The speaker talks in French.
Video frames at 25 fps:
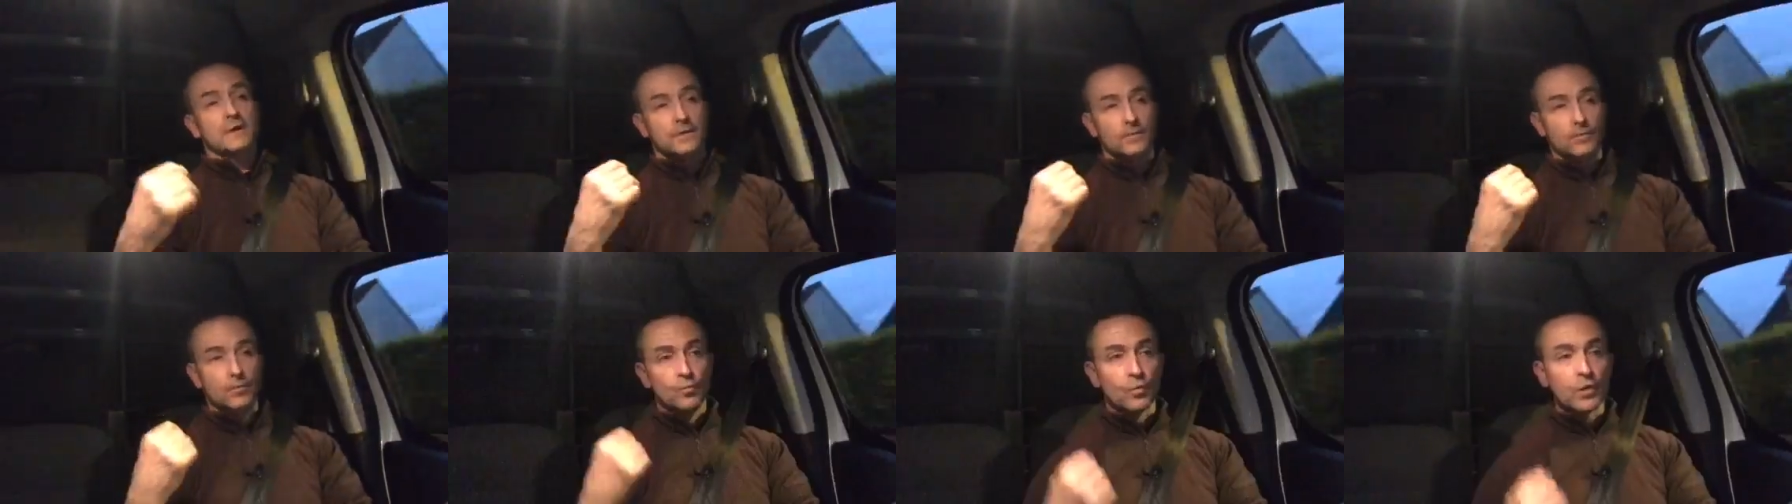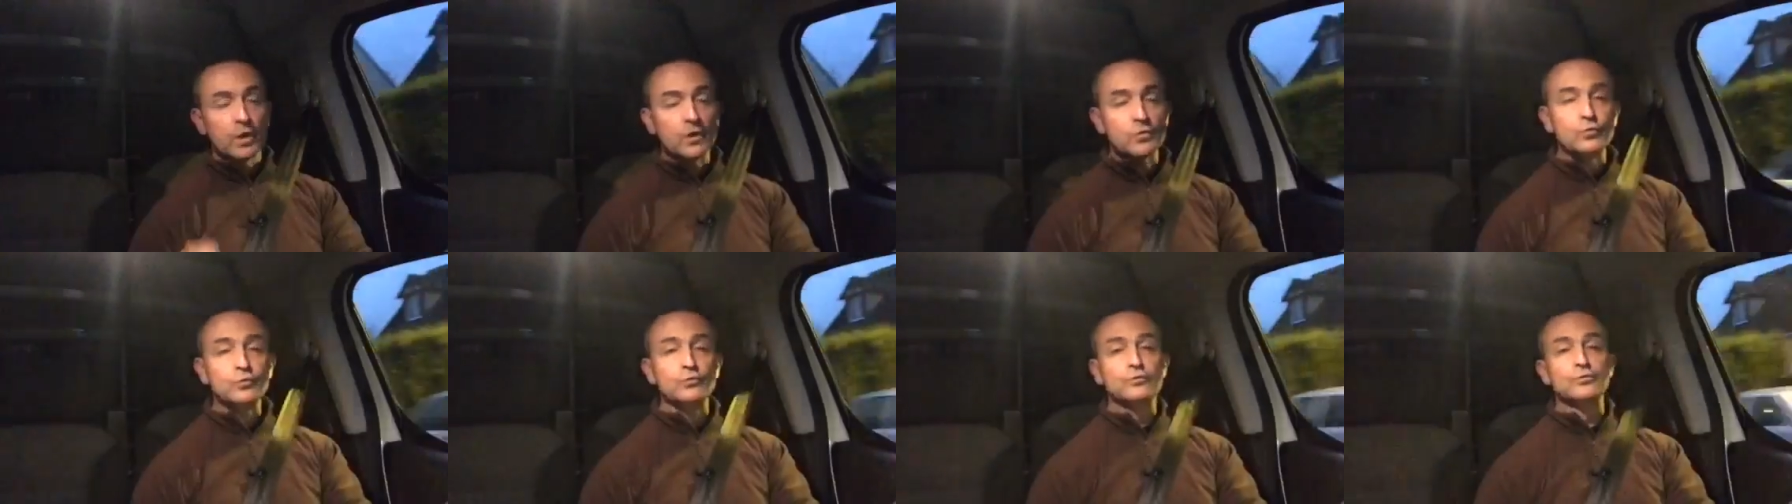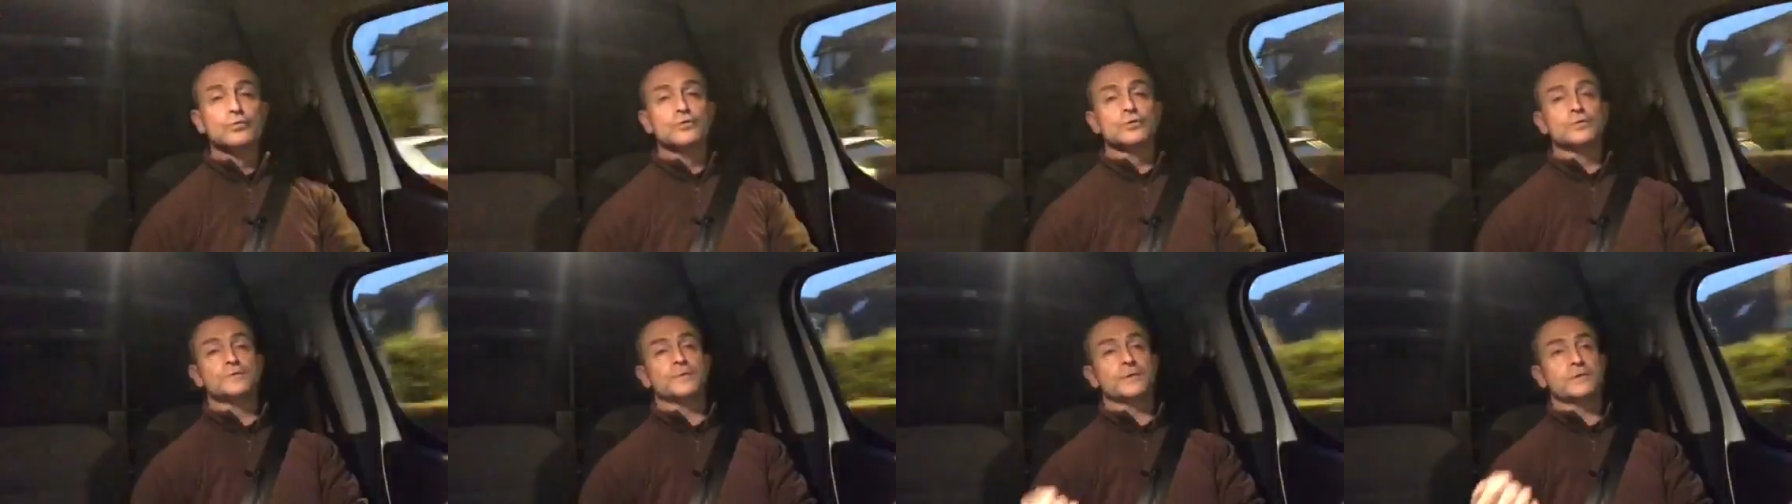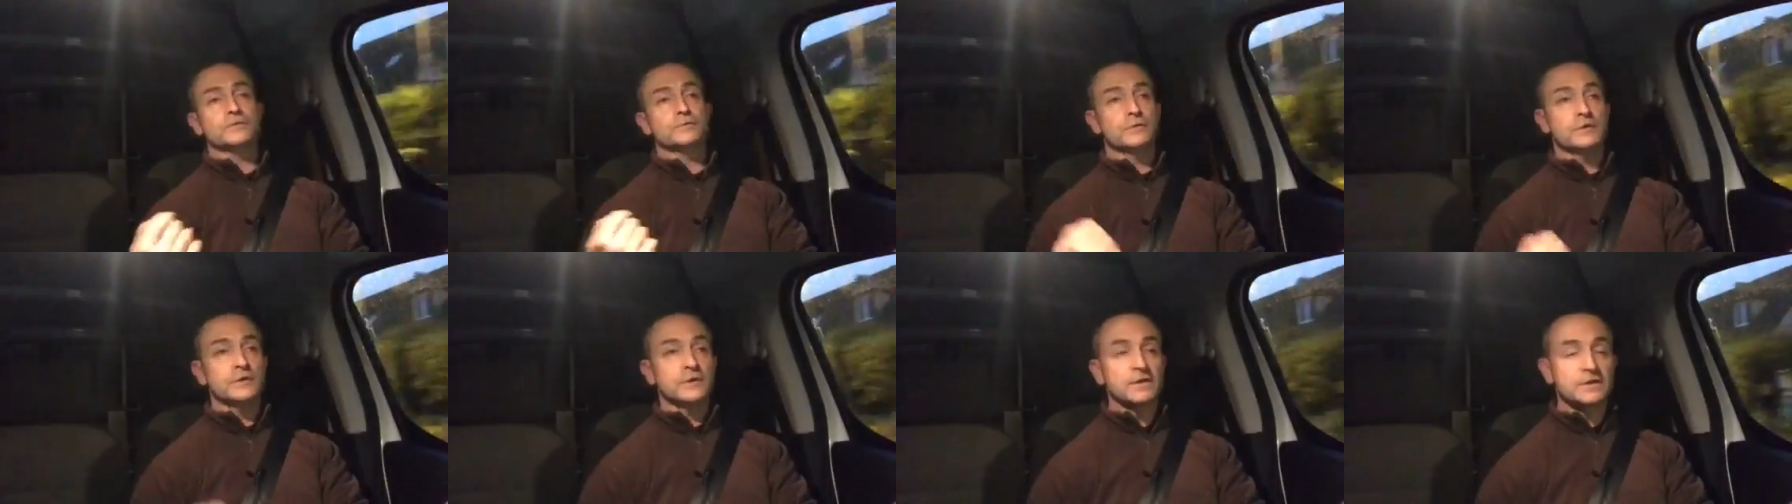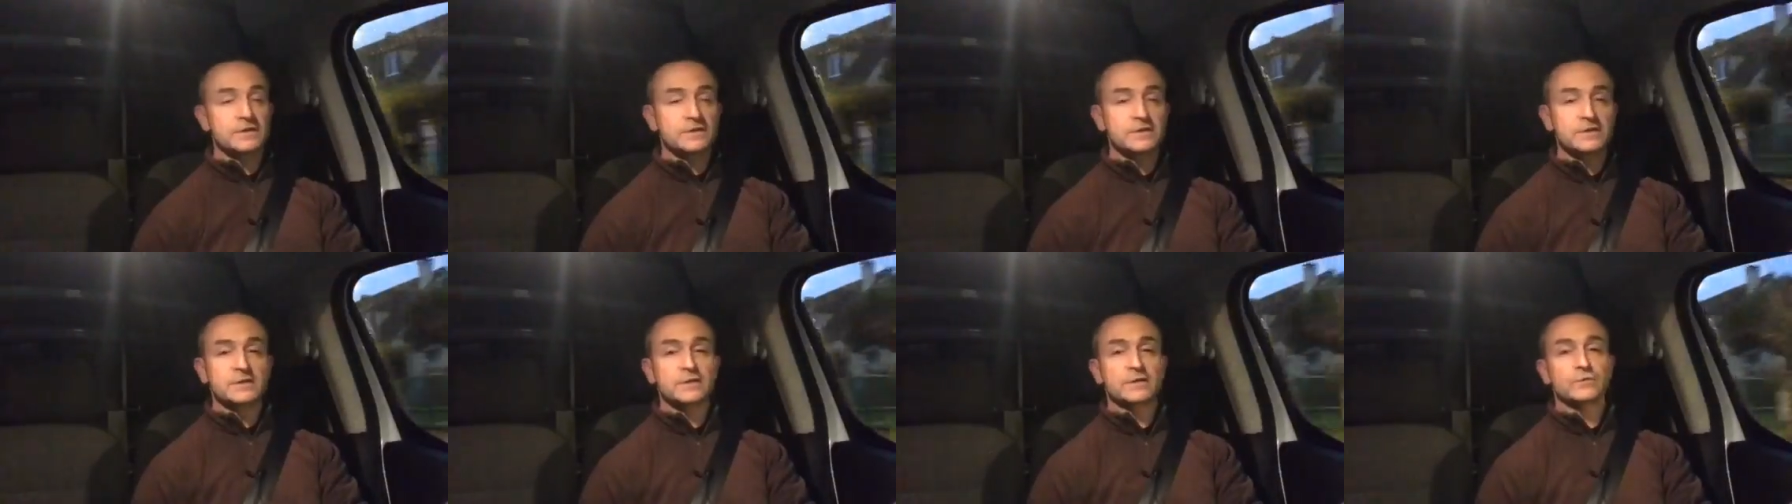moins coûteuses parce que
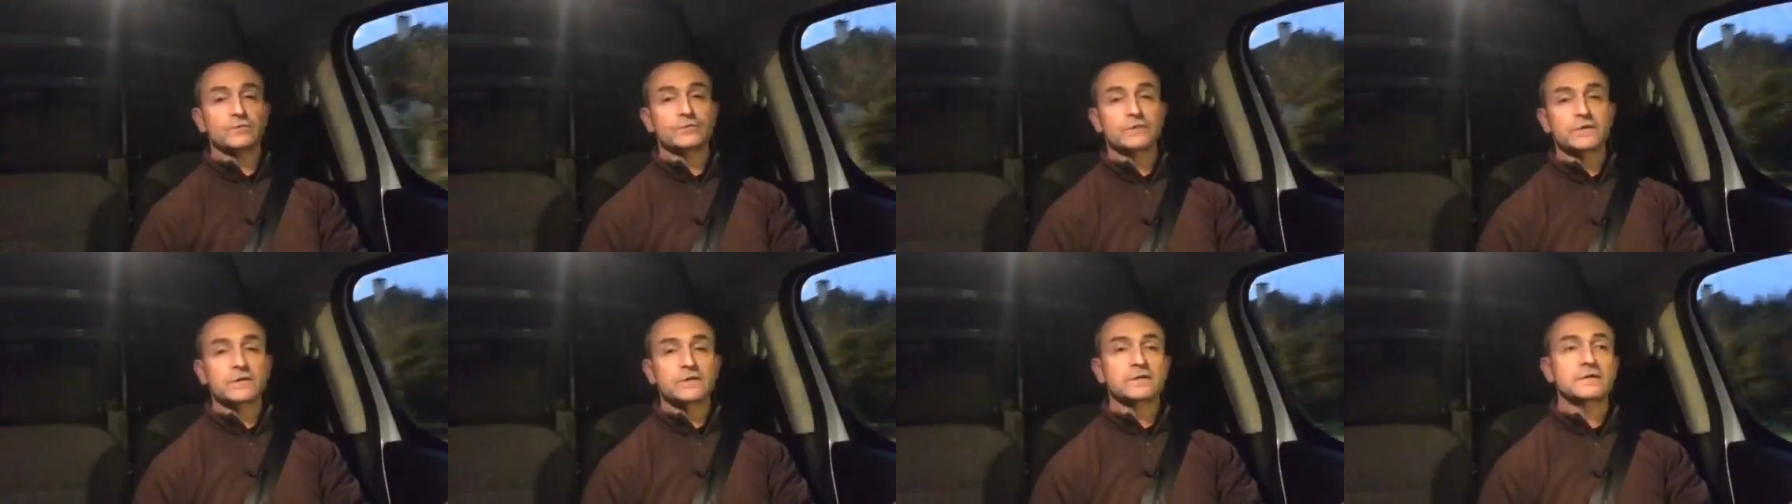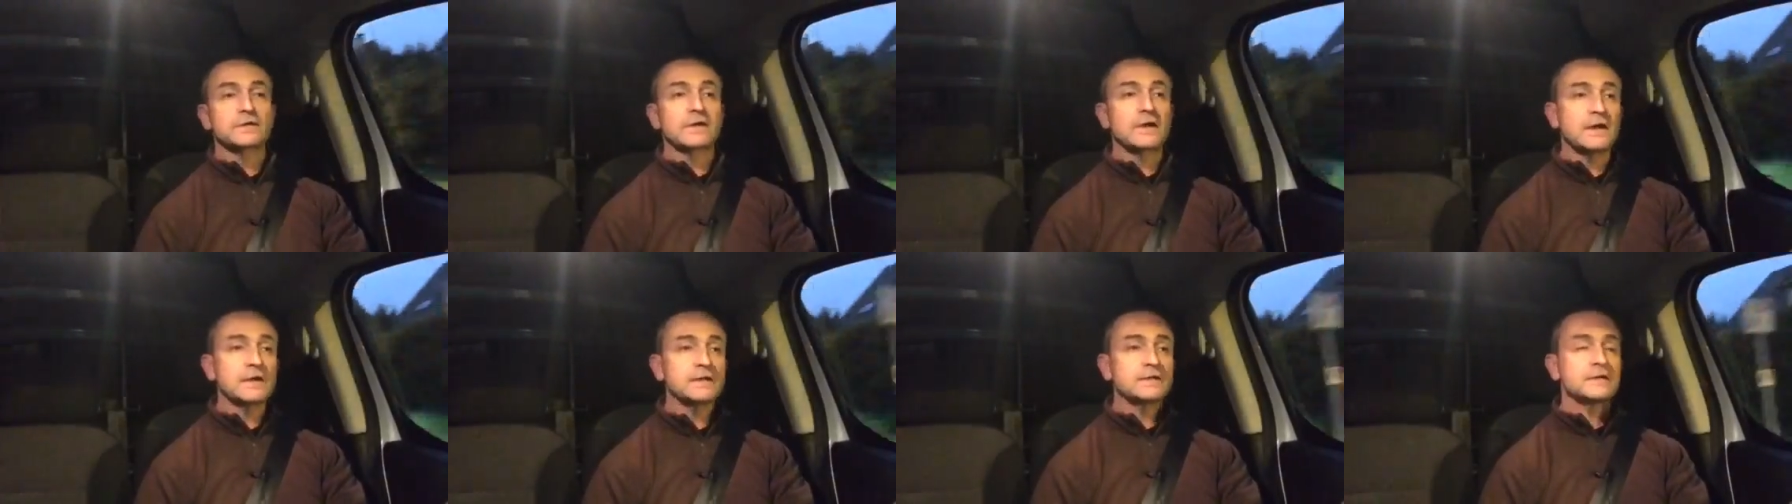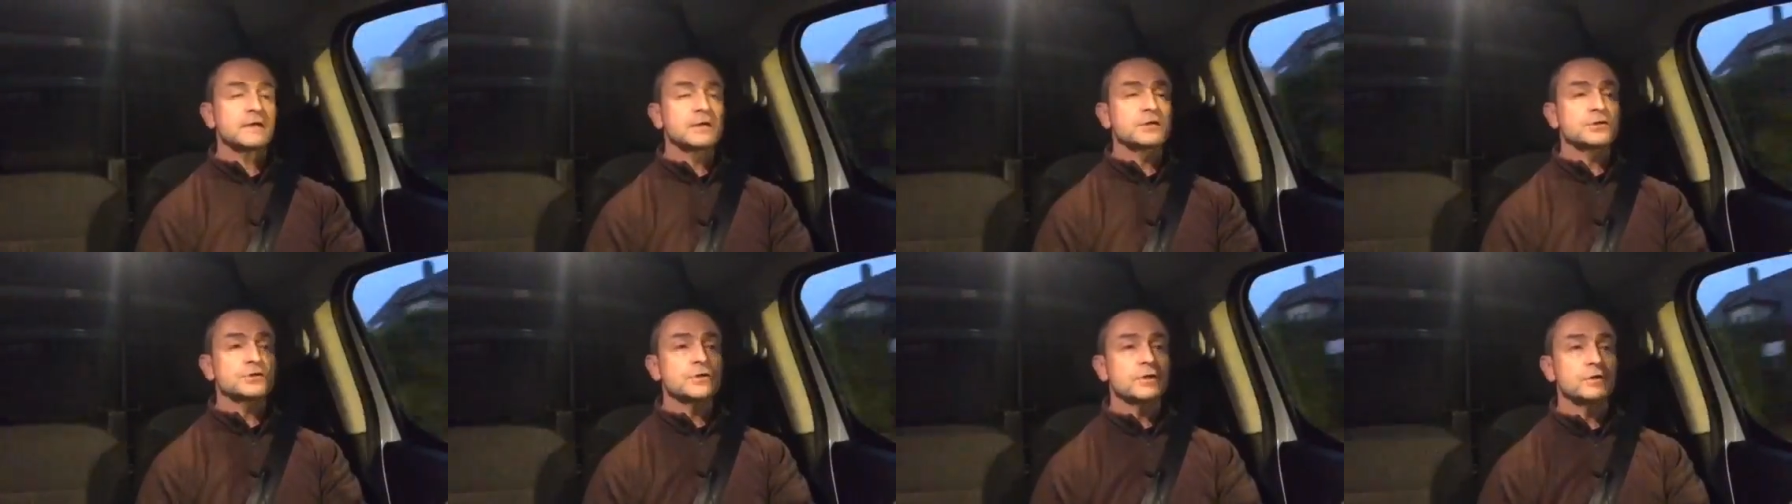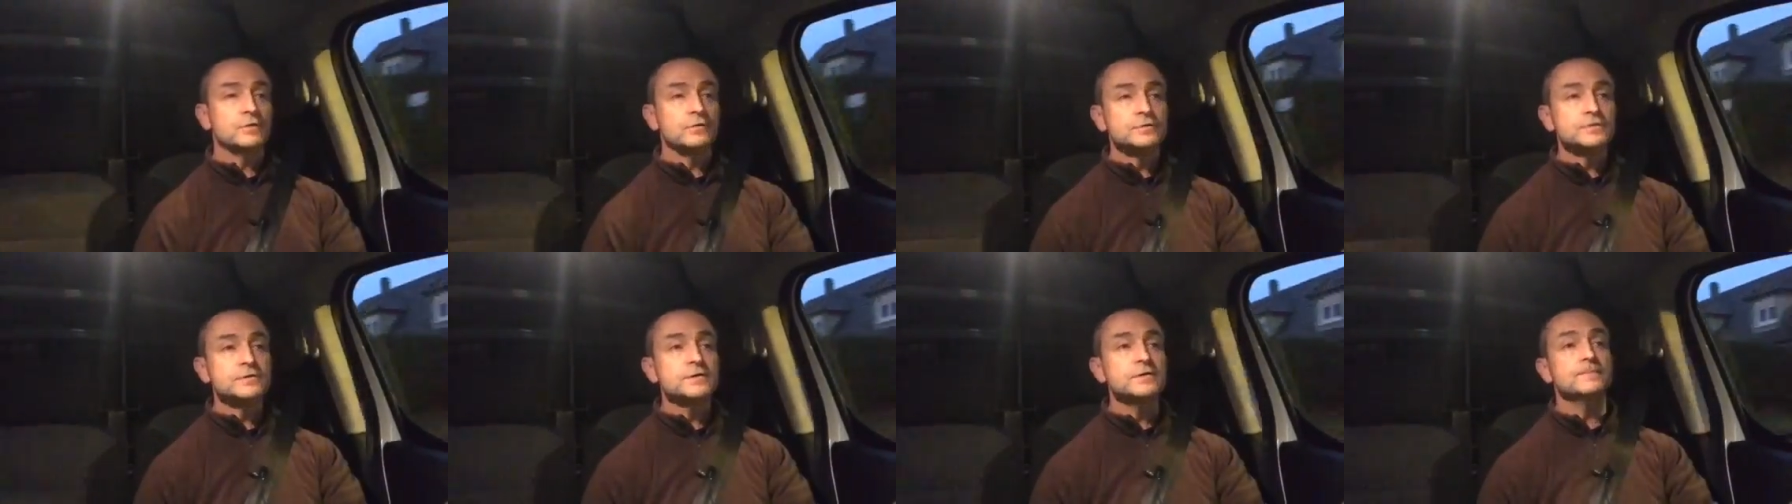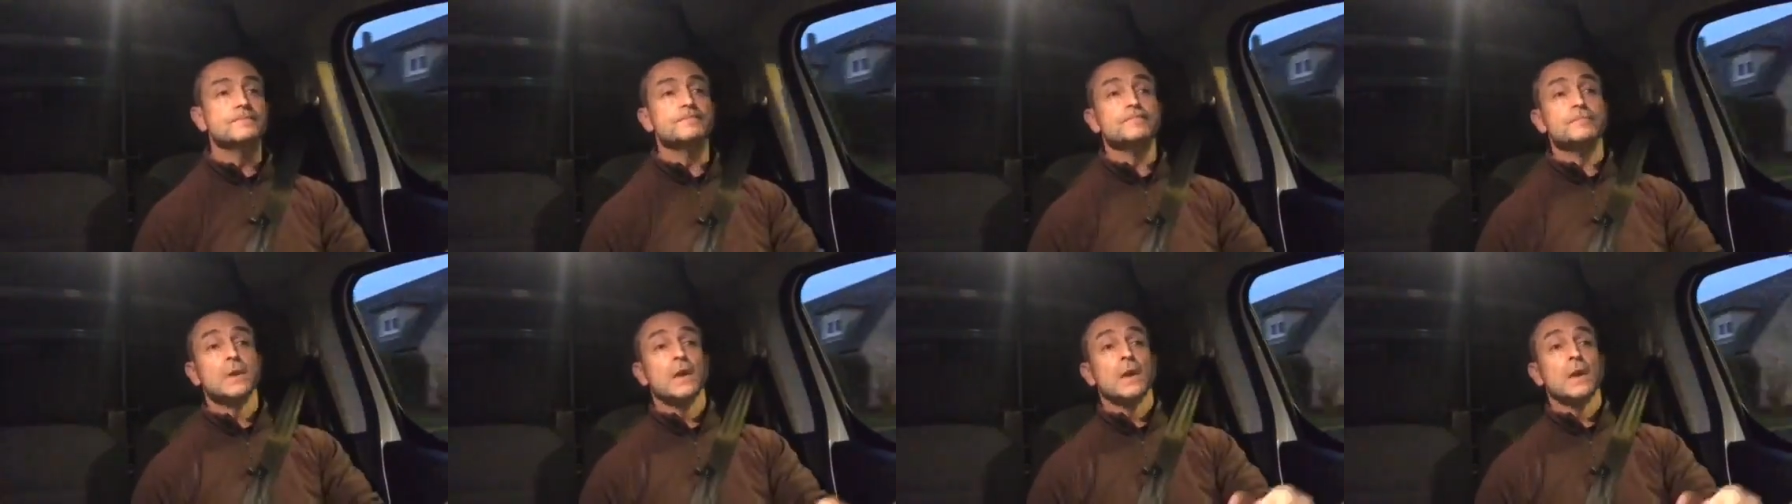l'électricité coûtait très très cher aussi.